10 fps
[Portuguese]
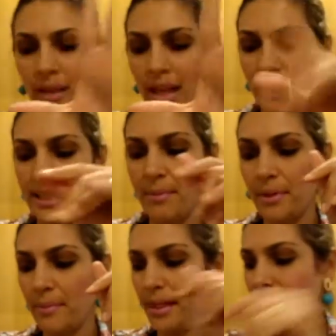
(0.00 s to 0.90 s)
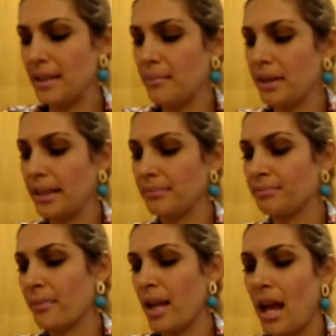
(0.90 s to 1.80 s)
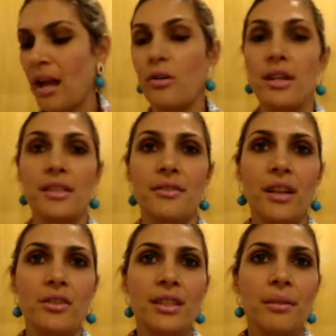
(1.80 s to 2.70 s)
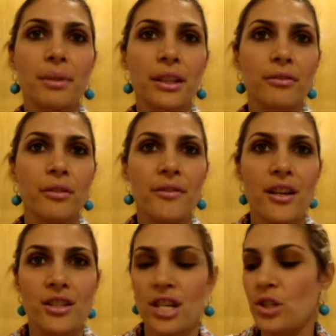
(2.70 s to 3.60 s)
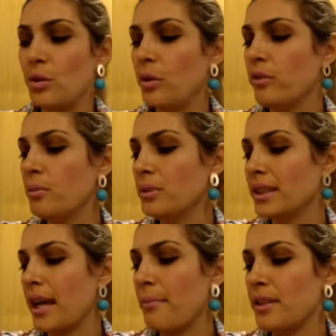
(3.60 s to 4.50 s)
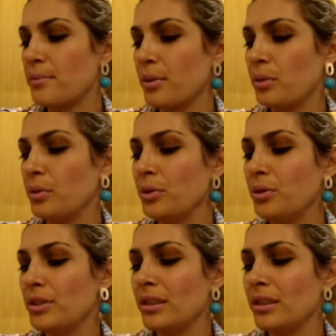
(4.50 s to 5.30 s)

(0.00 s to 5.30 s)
nessa primeira semana. Agora esse final de semana eu vou viajar de novo, buscar mais produtos.